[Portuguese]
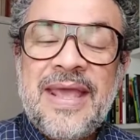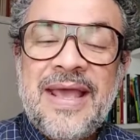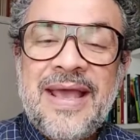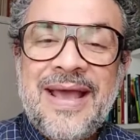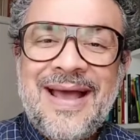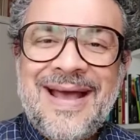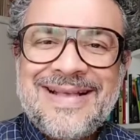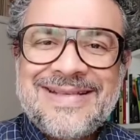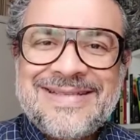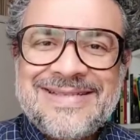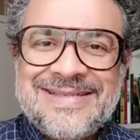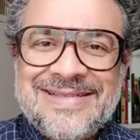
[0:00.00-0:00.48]

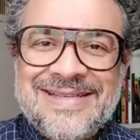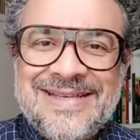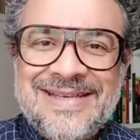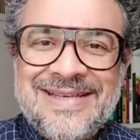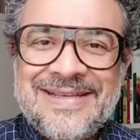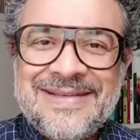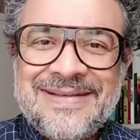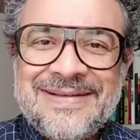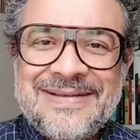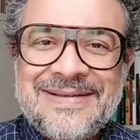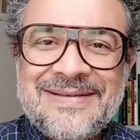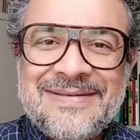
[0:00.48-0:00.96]

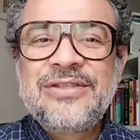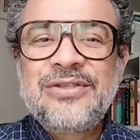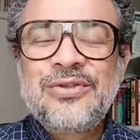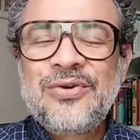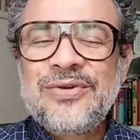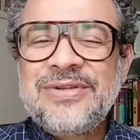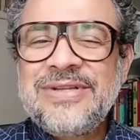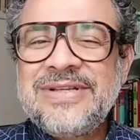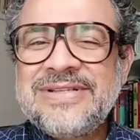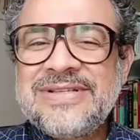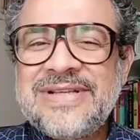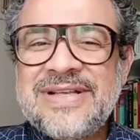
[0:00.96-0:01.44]
Assim,
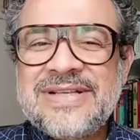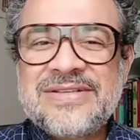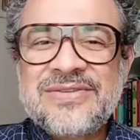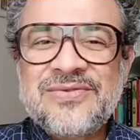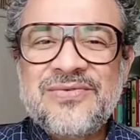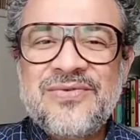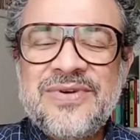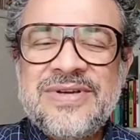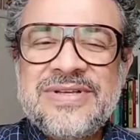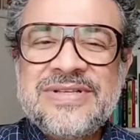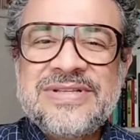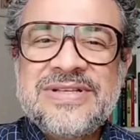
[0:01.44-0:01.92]
todas as
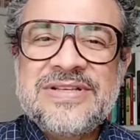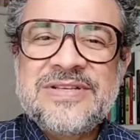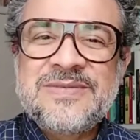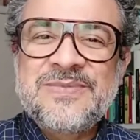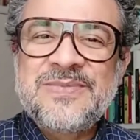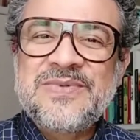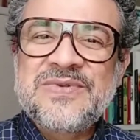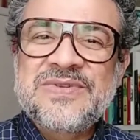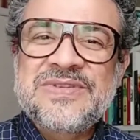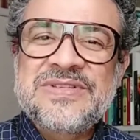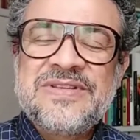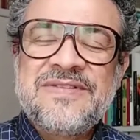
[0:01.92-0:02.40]
coisas
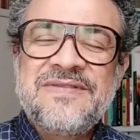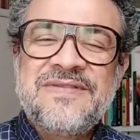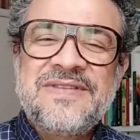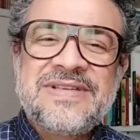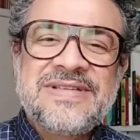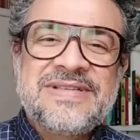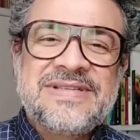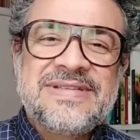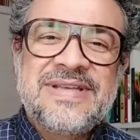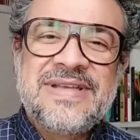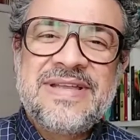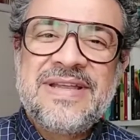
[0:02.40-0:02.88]

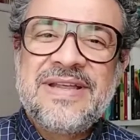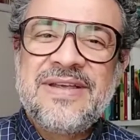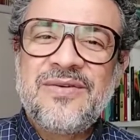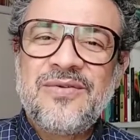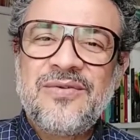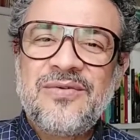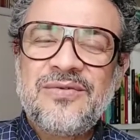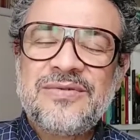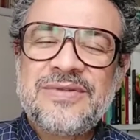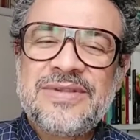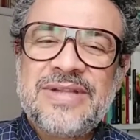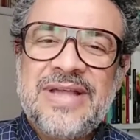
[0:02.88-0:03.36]
possíveis de serem
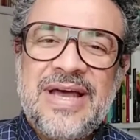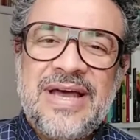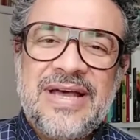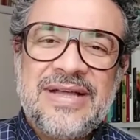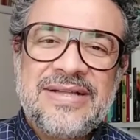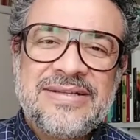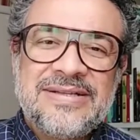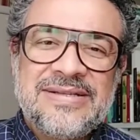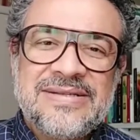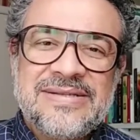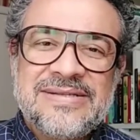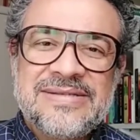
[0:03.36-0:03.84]

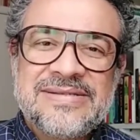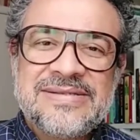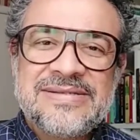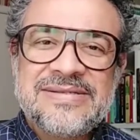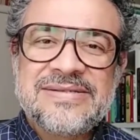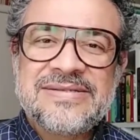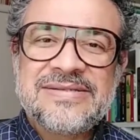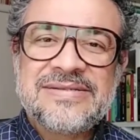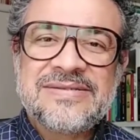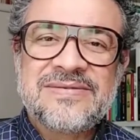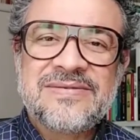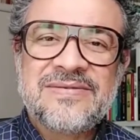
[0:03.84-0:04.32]

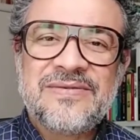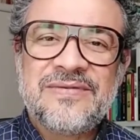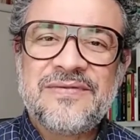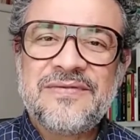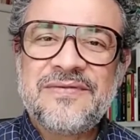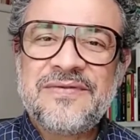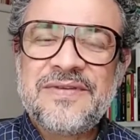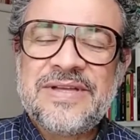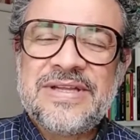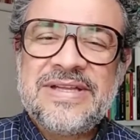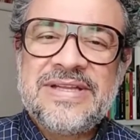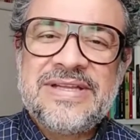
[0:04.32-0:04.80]
contadas,
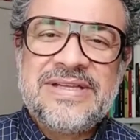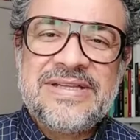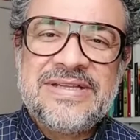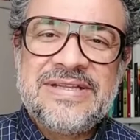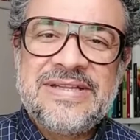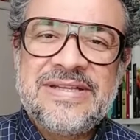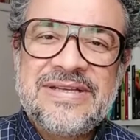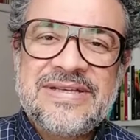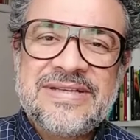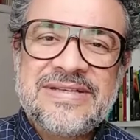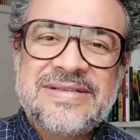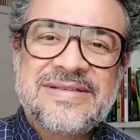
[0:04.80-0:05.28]

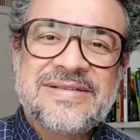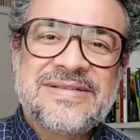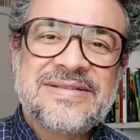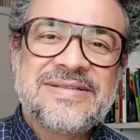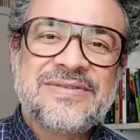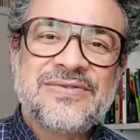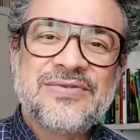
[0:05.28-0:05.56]
conferidas,